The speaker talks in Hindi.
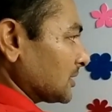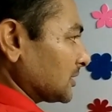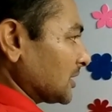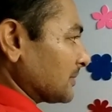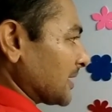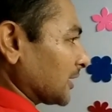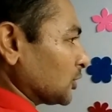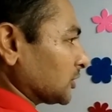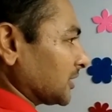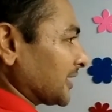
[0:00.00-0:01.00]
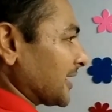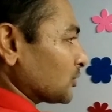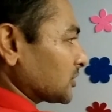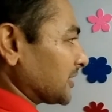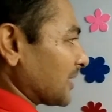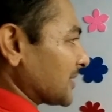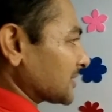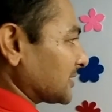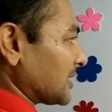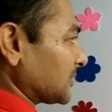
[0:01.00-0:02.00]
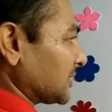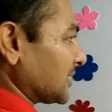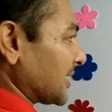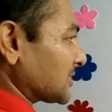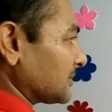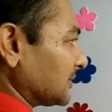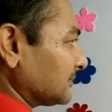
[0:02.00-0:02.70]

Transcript: तीन बनाएंगे दो तरीके हैं उसकी तरह बना सकते हैं आप तीन ऐसे भी